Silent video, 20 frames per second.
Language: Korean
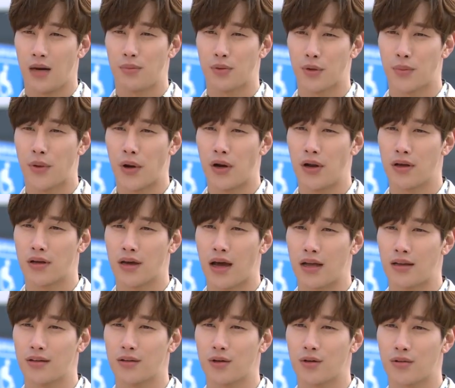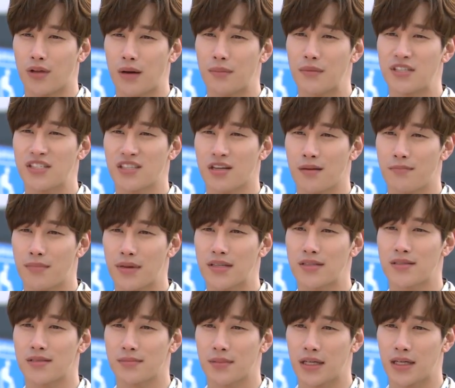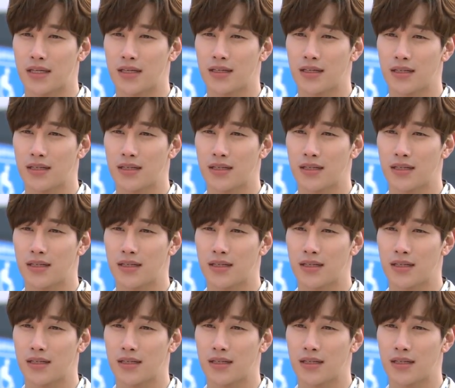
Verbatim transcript: 앞으로 별 얘기 아닌 걸로 남의 시간 뺏지 마.